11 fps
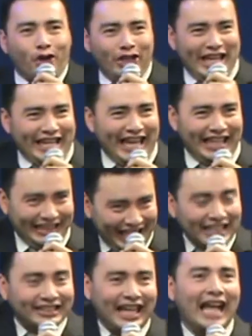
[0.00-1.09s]
con la
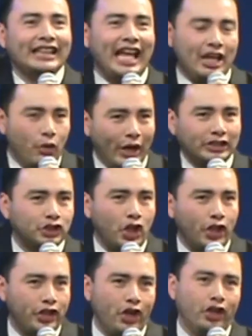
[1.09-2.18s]
grandeza de
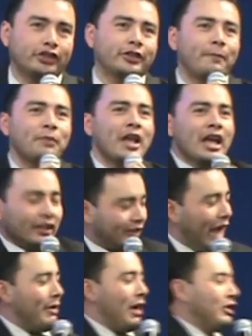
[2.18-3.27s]
nuestro Dios.
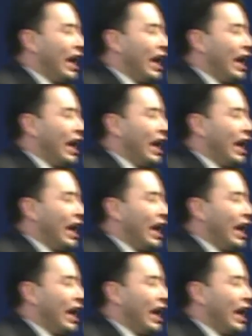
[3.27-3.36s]
¿Sabe